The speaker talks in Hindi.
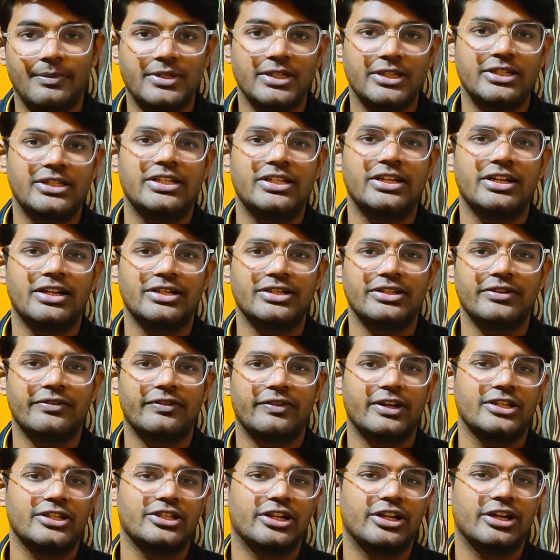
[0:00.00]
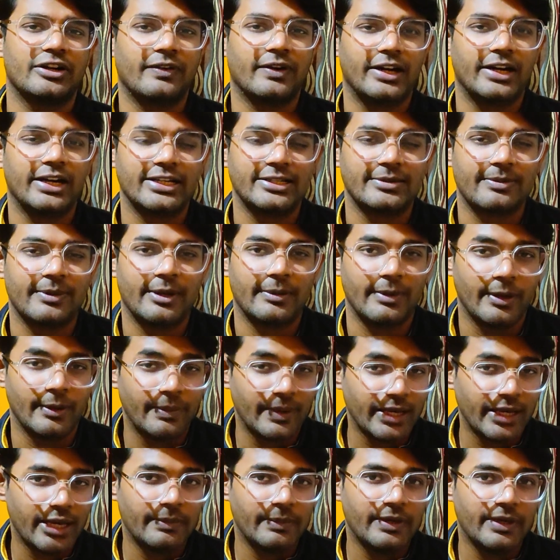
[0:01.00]
सिक्सटी हर्ज रिफ्रेश रेट वाले डिस्प्ले में
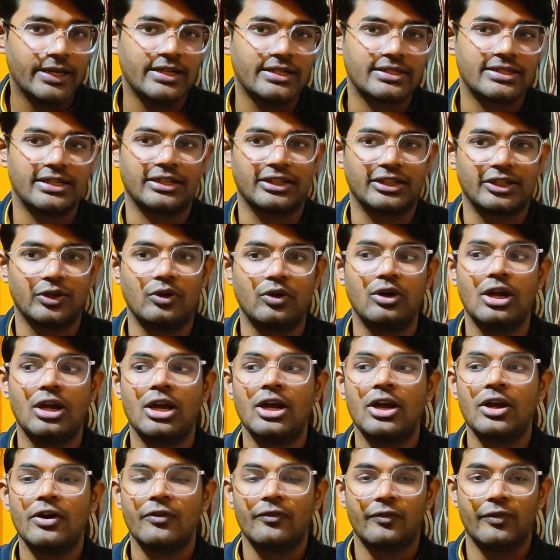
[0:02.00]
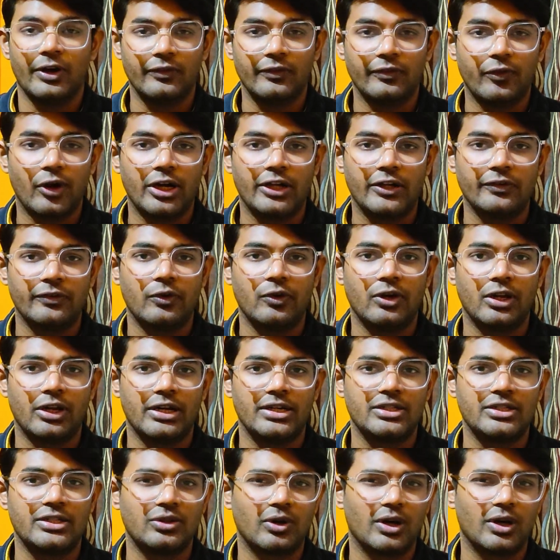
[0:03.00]
भी गेमिंग कर सकते हो 144
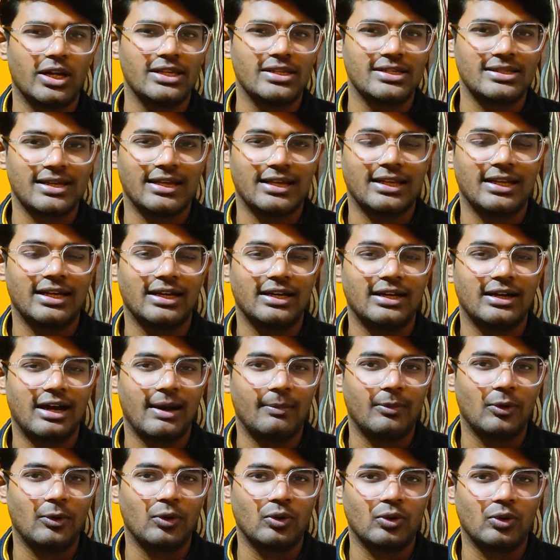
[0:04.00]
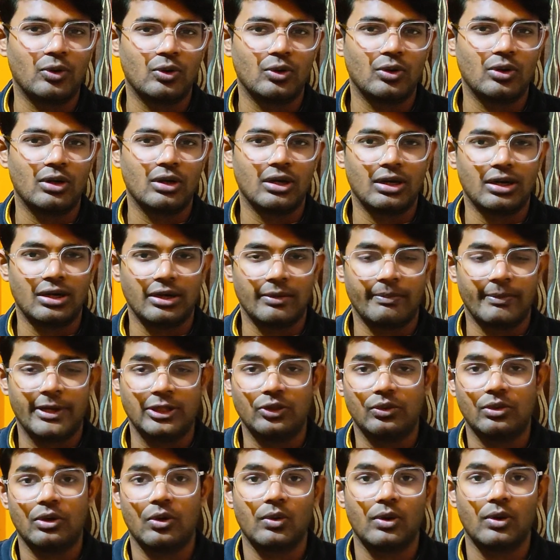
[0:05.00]
हर्ट्स थोड़ा ज़्यादा आप लोग को आ, मैं
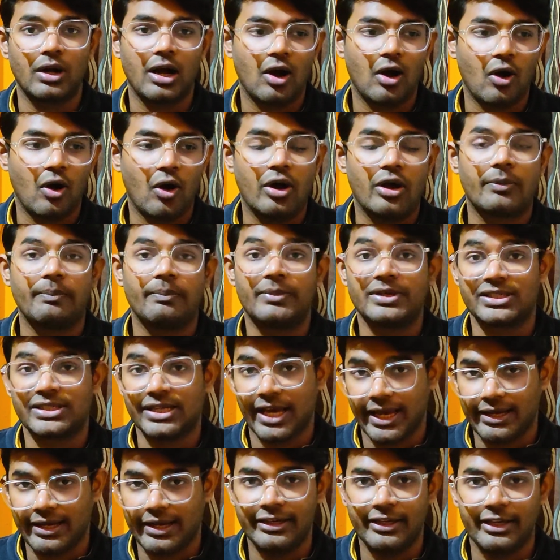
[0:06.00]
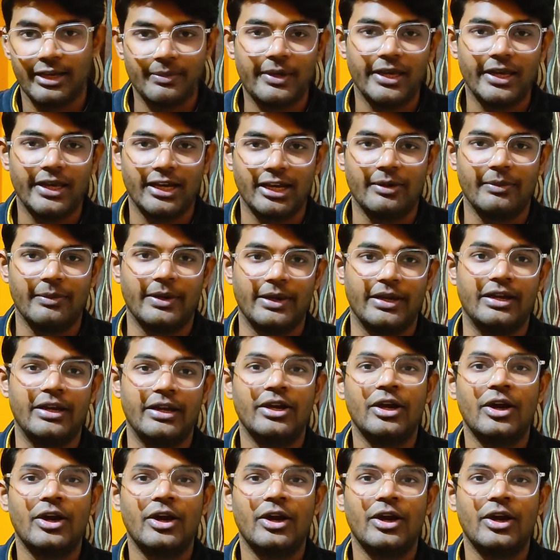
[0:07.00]
तो कहूँगा और मज़ा आएगा गेम खेलने में